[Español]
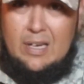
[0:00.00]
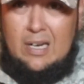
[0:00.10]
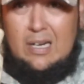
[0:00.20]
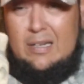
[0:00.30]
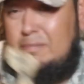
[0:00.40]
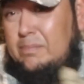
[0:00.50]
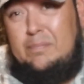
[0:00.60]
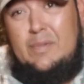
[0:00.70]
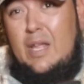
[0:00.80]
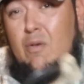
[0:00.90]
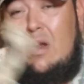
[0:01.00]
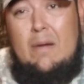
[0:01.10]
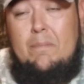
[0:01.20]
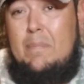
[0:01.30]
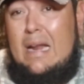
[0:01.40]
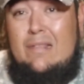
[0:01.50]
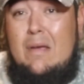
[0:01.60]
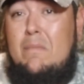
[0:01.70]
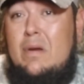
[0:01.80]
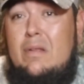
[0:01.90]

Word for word: ah, te dura para siempre.